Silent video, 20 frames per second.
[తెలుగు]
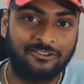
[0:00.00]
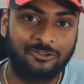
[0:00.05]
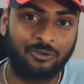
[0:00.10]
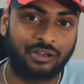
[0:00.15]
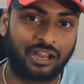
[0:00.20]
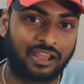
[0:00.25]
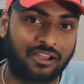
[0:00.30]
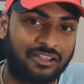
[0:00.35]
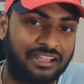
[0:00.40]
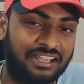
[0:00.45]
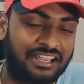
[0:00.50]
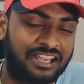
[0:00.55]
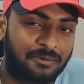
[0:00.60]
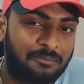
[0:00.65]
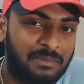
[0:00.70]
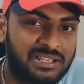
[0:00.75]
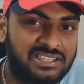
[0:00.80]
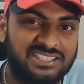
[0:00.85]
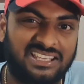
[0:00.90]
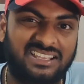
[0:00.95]
సో నాకు ఇంకా
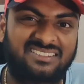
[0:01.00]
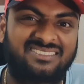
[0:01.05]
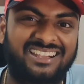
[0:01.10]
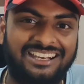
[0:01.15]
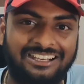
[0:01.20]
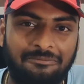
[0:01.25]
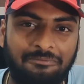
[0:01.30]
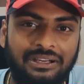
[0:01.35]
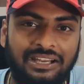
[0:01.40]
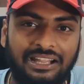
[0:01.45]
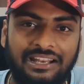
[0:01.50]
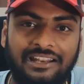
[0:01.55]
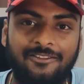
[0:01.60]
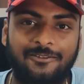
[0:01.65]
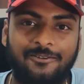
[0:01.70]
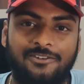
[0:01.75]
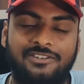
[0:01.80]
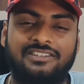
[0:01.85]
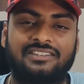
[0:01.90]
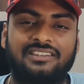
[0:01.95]
మంచి ఎక్సైట్మెంట్
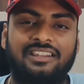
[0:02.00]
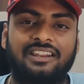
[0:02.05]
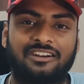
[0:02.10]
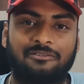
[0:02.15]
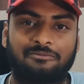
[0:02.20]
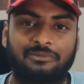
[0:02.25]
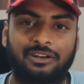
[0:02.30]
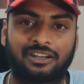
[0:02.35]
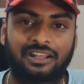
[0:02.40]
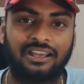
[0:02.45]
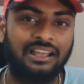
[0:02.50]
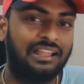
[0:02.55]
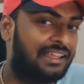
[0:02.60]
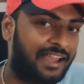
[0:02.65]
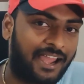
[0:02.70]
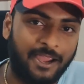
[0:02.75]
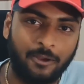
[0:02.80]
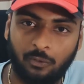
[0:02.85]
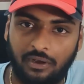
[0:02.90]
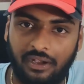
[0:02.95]
అనేది వచ్చిందనమాట
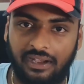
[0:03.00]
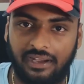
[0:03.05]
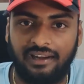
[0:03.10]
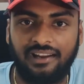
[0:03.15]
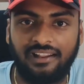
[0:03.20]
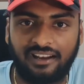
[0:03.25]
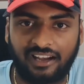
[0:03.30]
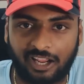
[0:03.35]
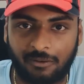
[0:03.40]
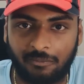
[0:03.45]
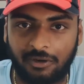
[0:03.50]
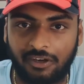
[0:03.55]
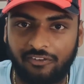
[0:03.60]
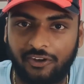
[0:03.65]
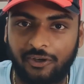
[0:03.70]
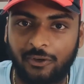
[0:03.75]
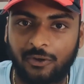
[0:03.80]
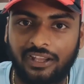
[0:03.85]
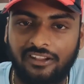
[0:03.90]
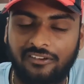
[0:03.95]
ఐ వుడ్ రియలీ రికమెండ్
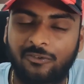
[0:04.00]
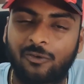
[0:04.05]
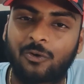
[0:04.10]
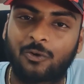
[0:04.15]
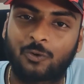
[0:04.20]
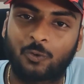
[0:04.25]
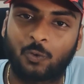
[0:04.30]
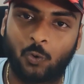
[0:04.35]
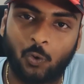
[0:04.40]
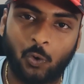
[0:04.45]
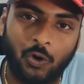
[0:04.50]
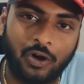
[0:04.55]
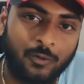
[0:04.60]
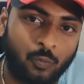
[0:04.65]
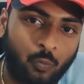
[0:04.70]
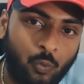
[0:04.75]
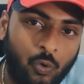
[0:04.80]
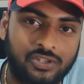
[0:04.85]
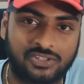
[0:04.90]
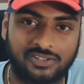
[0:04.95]
ఫర్ యూ గ్యాస్ టు గో
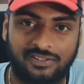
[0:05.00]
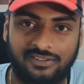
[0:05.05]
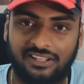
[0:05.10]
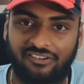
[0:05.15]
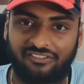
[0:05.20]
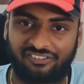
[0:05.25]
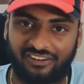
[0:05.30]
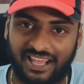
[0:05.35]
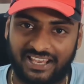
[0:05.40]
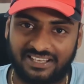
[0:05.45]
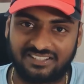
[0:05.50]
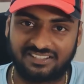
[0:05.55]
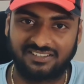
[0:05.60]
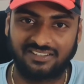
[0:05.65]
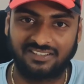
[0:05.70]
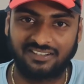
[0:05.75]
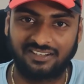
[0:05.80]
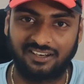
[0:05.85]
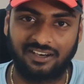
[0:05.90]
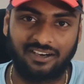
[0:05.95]
అండ్ వాచ్ ద ఫ్లాష్